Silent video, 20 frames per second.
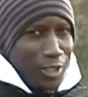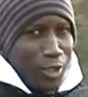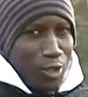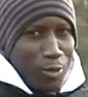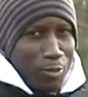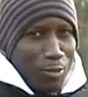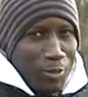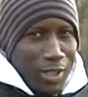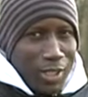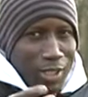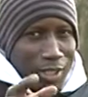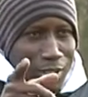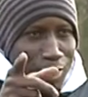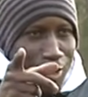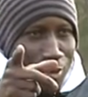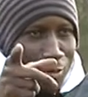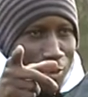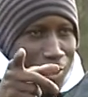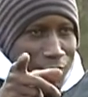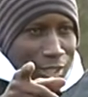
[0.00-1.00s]
Die Preußen
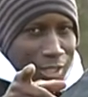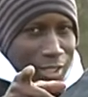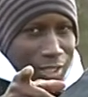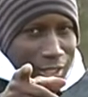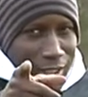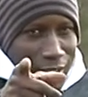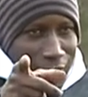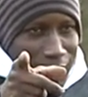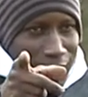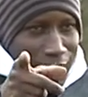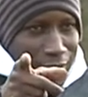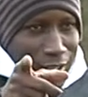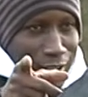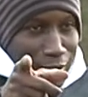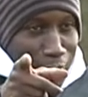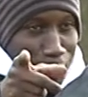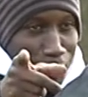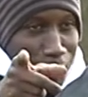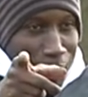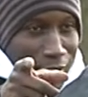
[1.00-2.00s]
also ganz
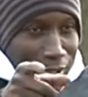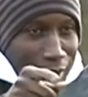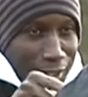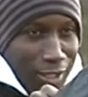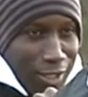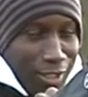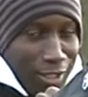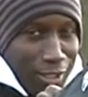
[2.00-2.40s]
konzentriert vor